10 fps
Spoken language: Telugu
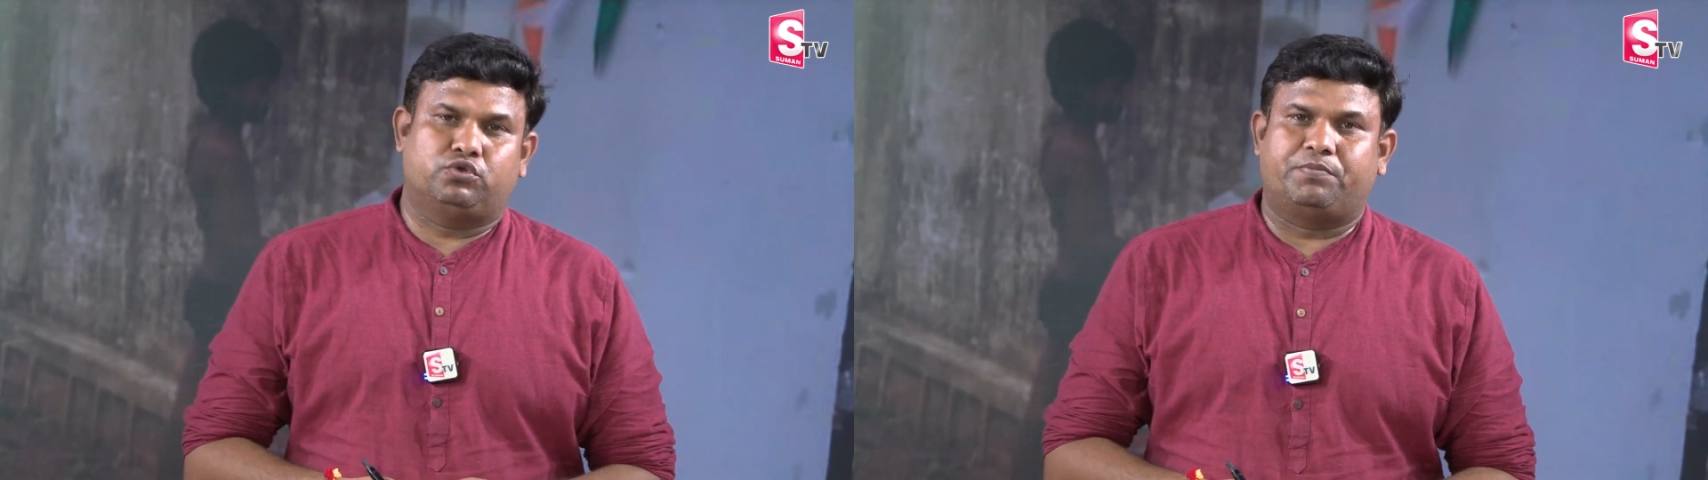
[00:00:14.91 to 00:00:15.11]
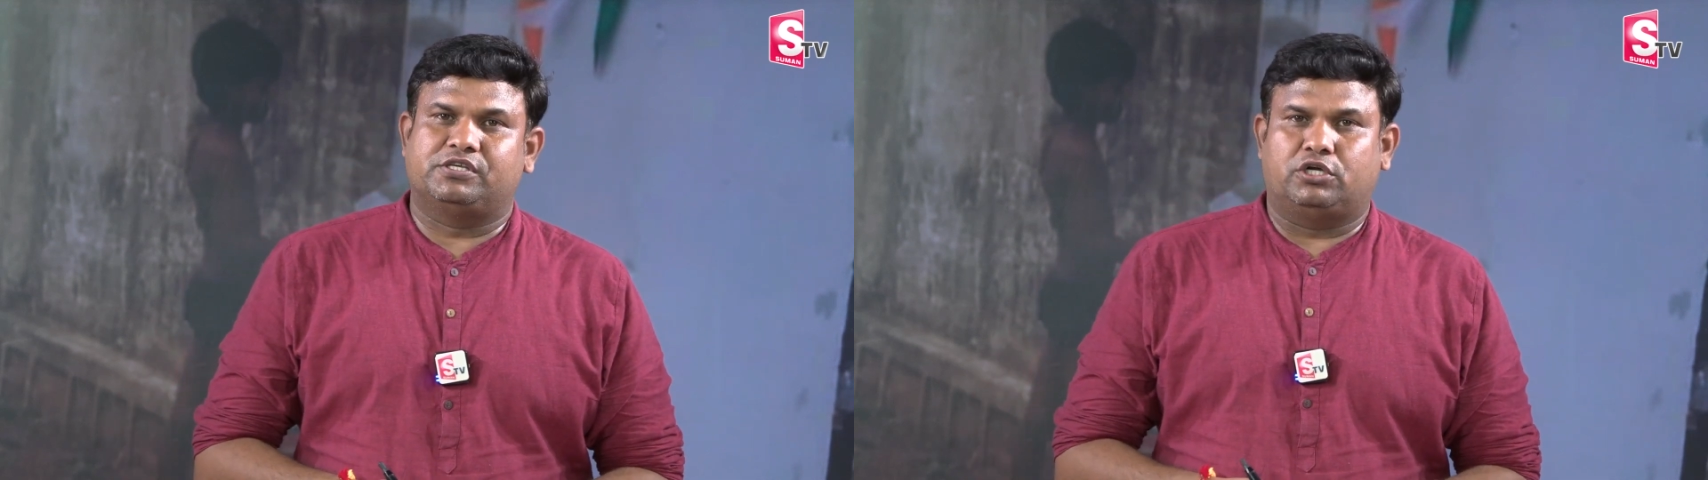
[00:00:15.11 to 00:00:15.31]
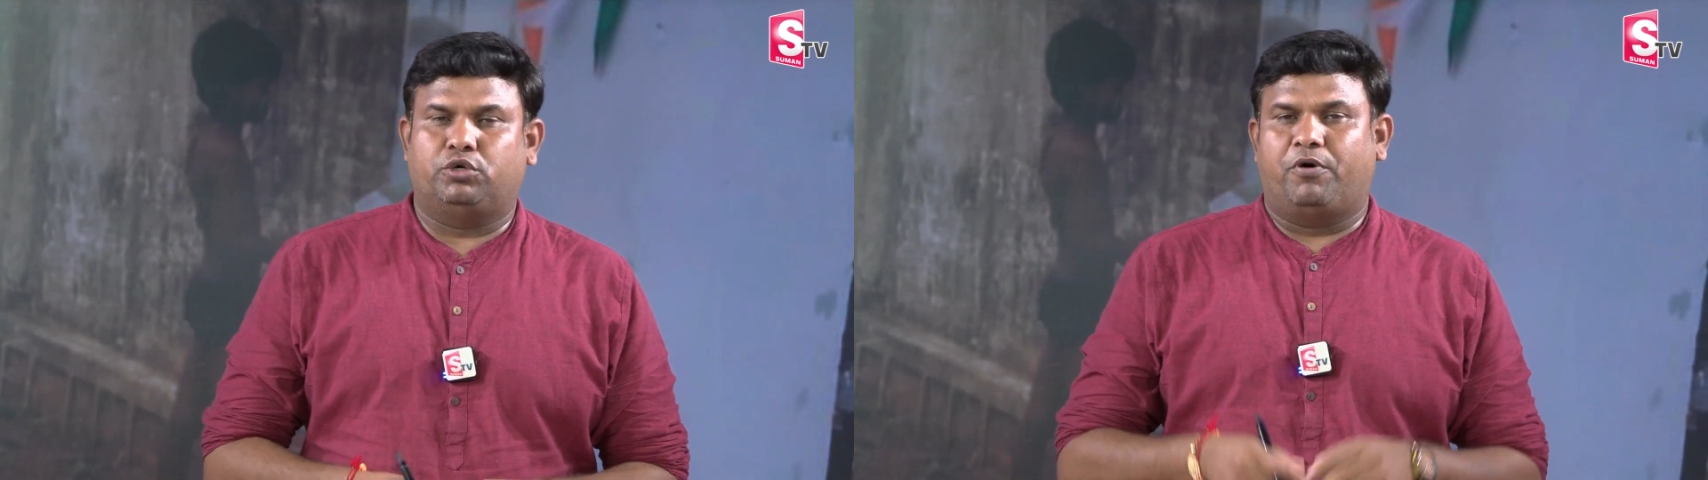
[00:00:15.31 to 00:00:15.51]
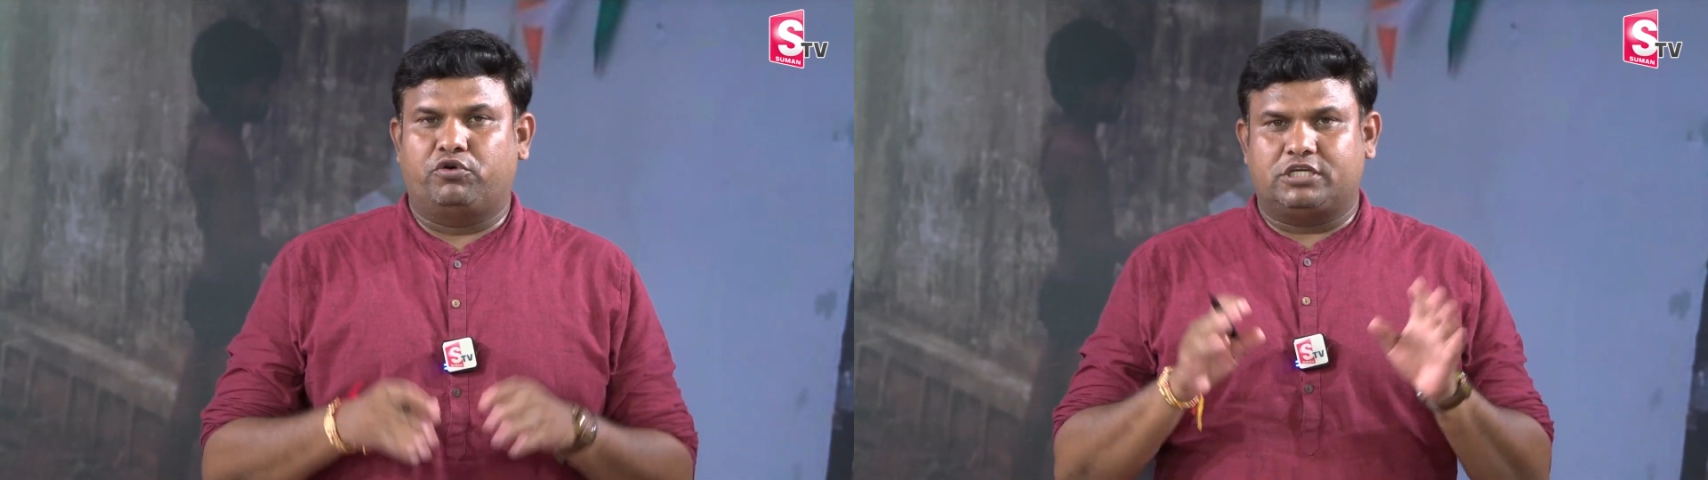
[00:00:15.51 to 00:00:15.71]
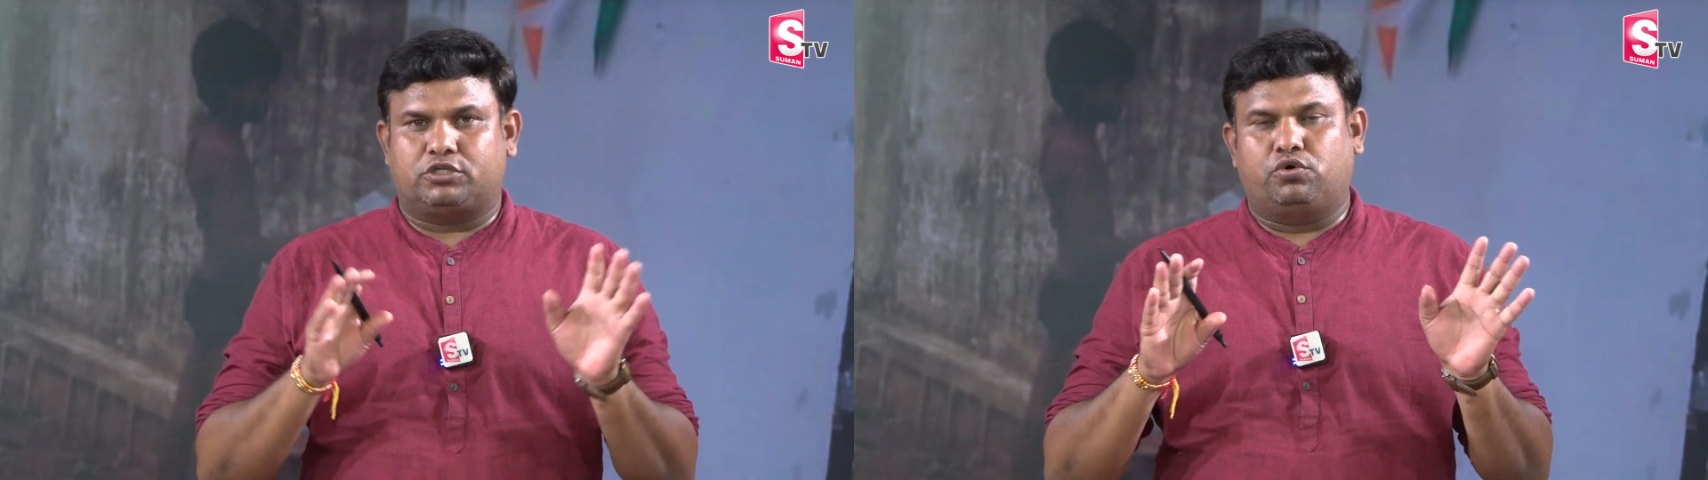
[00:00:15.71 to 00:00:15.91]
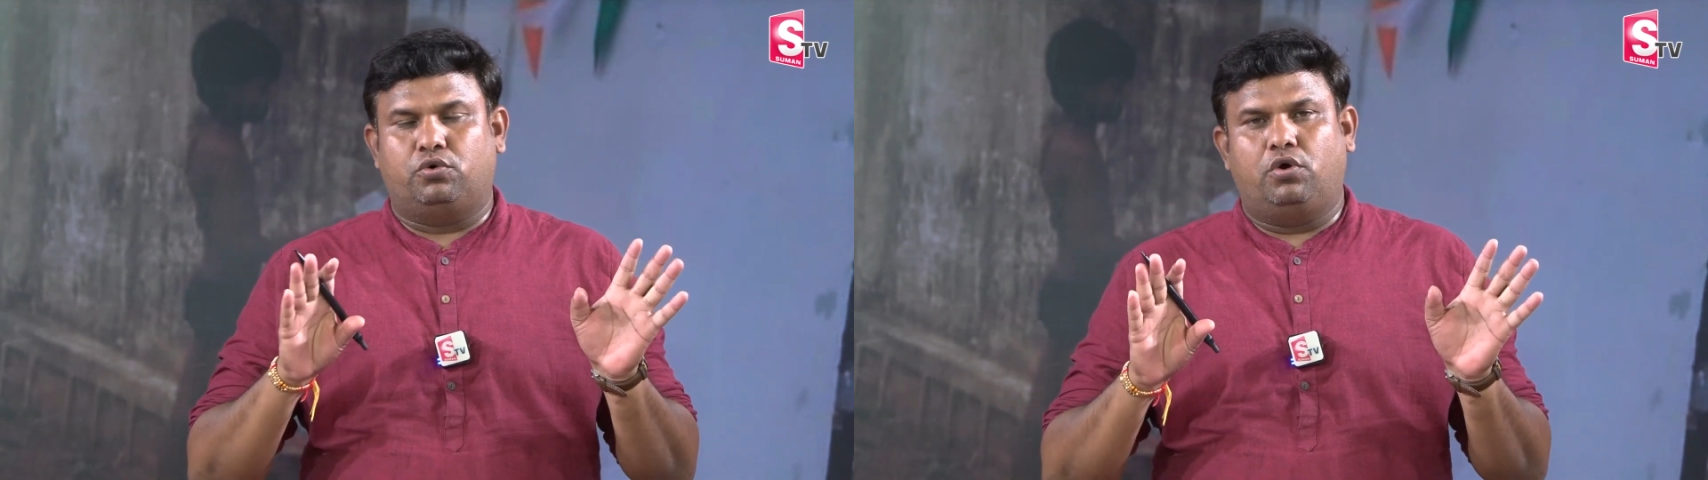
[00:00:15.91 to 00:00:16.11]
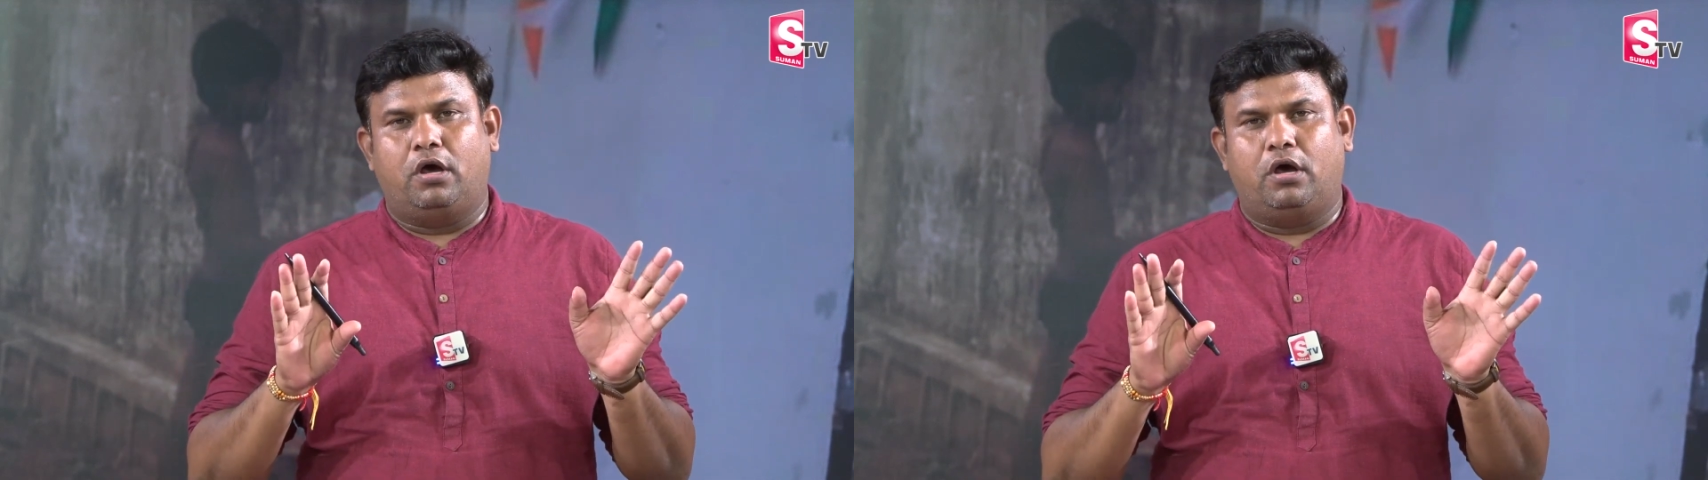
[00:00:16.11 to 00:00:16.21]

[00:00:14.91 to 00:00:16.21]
చూపిస్తాడు భవిష్యత్తుకు